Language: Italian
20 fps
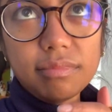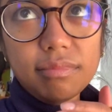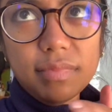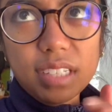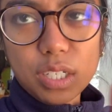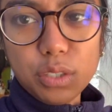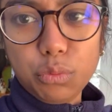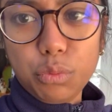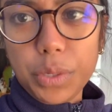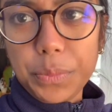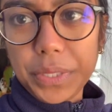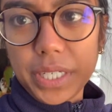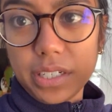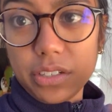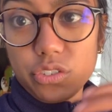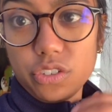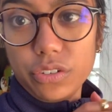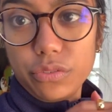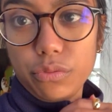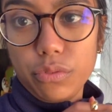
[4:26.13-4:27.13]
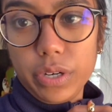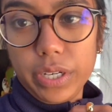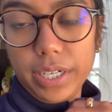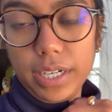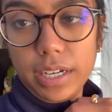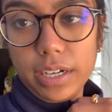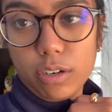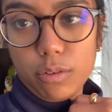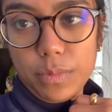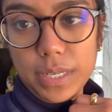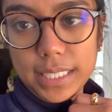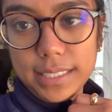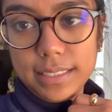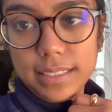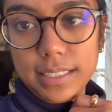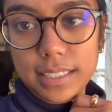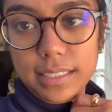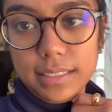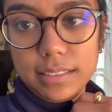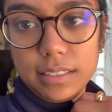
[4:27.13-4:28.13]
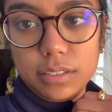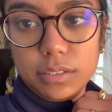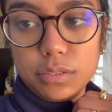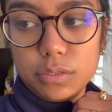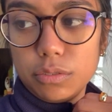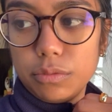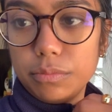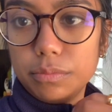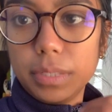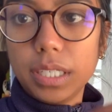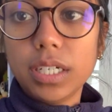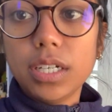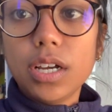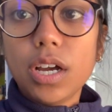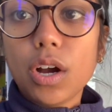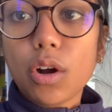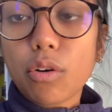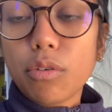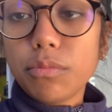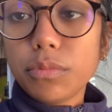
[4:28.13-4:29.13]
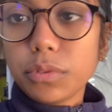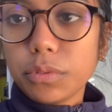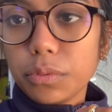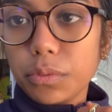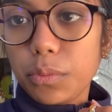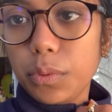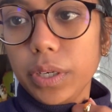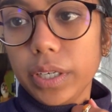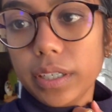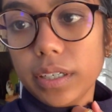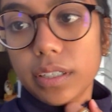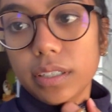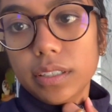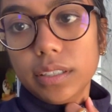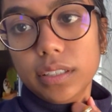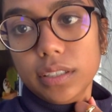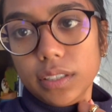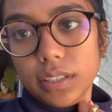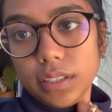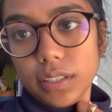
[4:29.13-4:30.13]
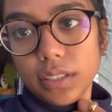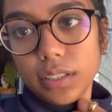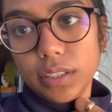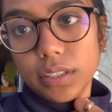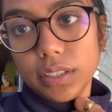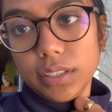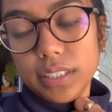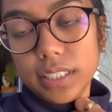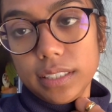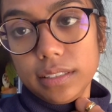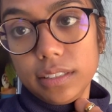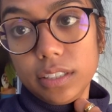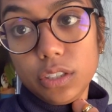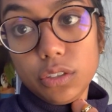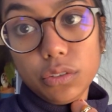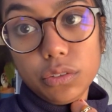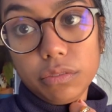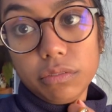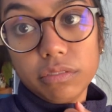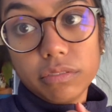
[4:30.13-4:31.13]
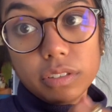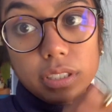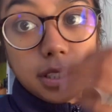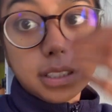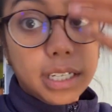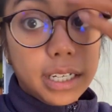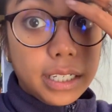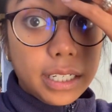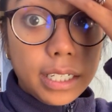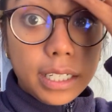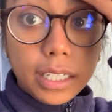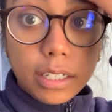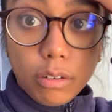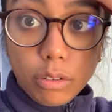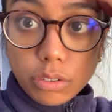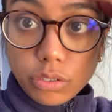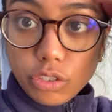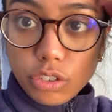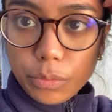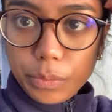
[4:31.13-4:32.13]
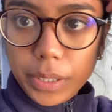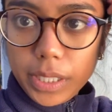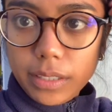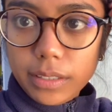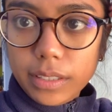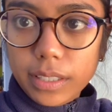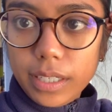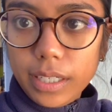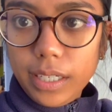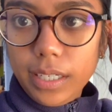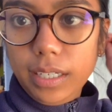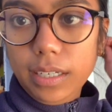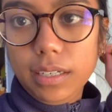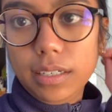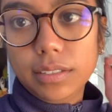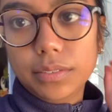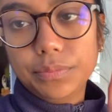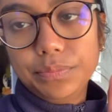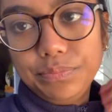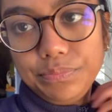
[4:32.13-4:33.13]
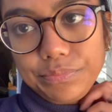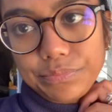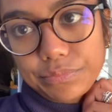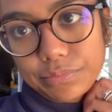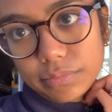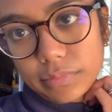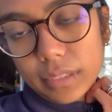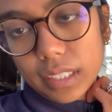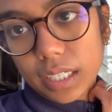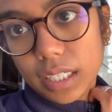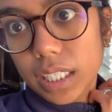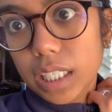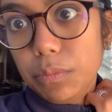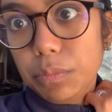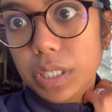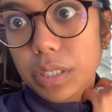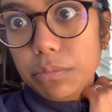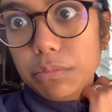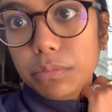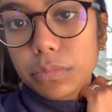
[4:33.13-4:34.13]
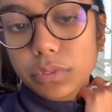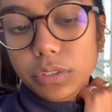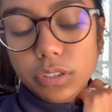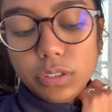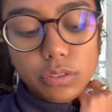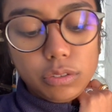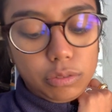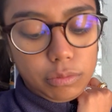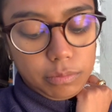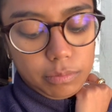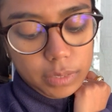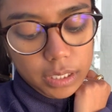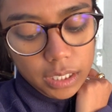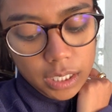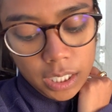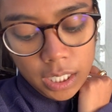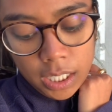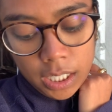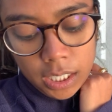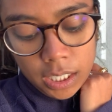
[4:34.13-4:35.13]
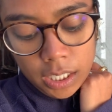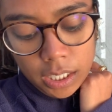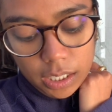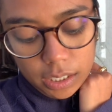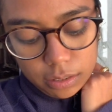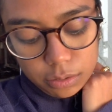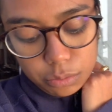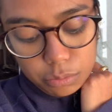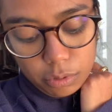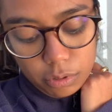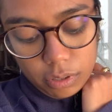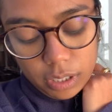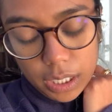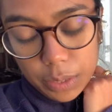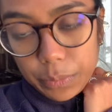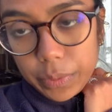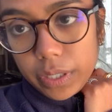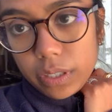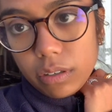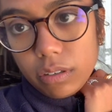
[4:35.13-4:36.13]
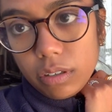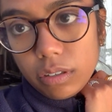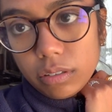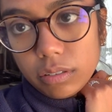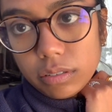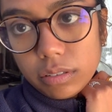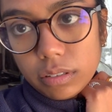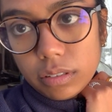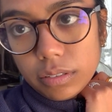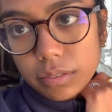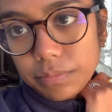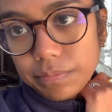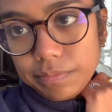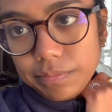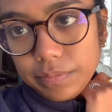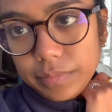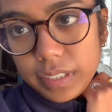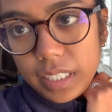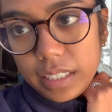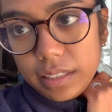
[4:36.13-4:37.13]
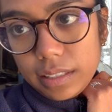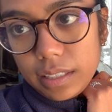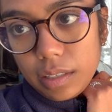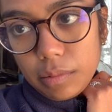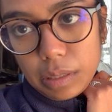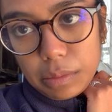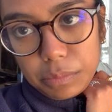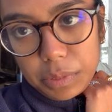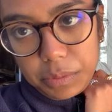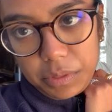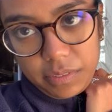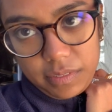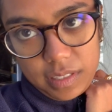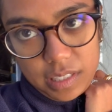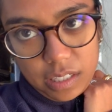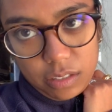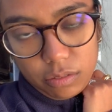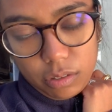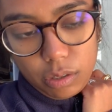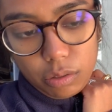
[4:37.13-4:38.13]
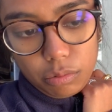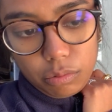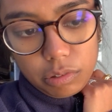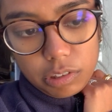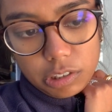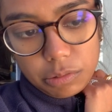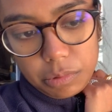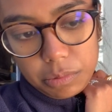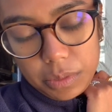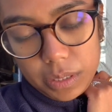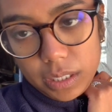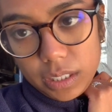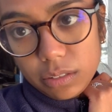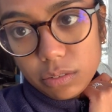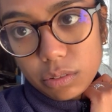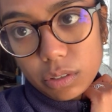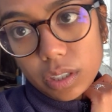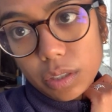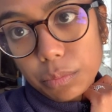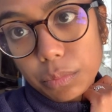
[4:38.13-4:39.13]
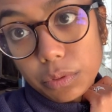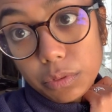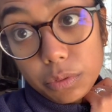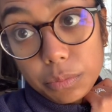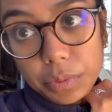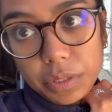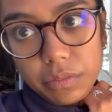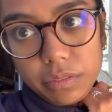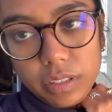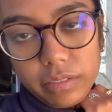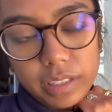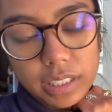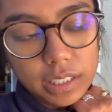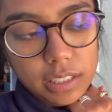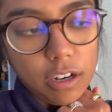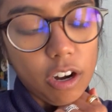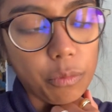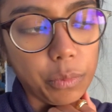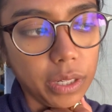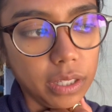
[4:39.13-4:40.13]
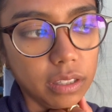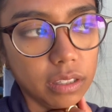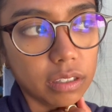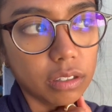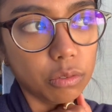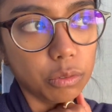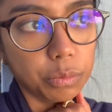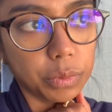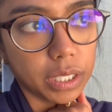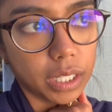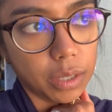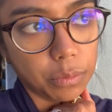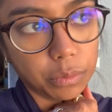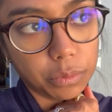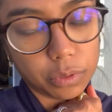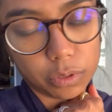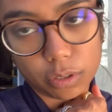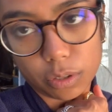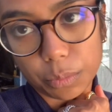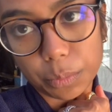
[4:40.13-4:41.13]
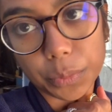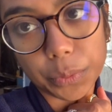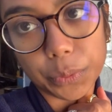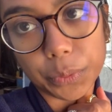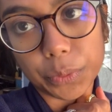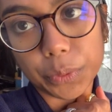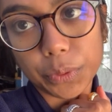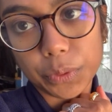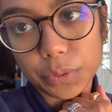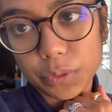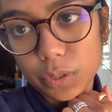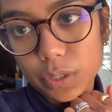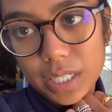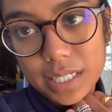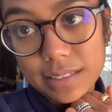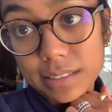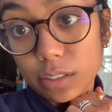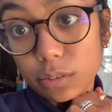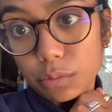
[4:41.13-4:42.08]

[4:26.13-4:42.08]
e due perché c'è fuori la roba stesa insomma comunque eh, niente io dovevo andare oggi a prendere il, mm, il bimbo insomma a scuola però um, niente la mamma mi ha avvisato all'ultimo mi ha detto che appunto preferiva andarlo a prendere lui perché purtroppo non è stato